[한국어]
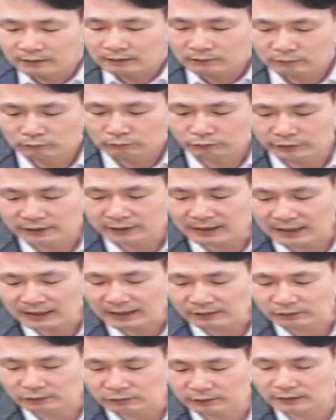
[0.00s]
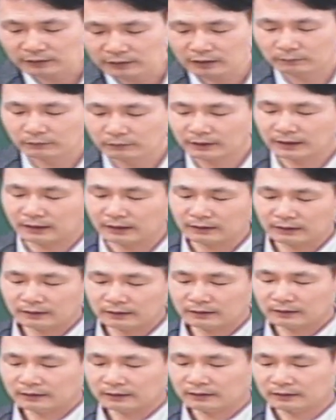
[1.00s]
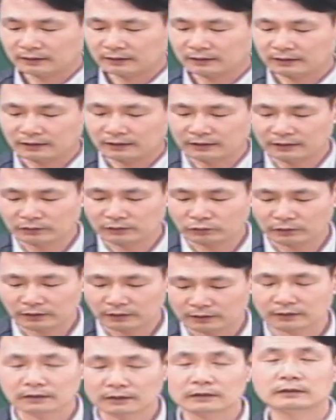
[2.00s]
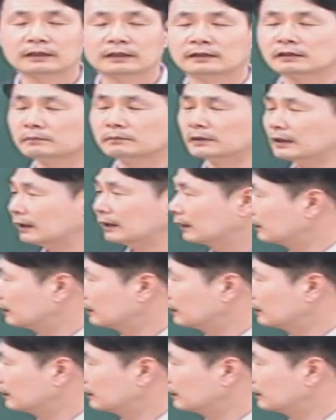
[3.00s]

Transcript: 우리가 할 수 없기 때문에 그리스도께서 끝냈습니다.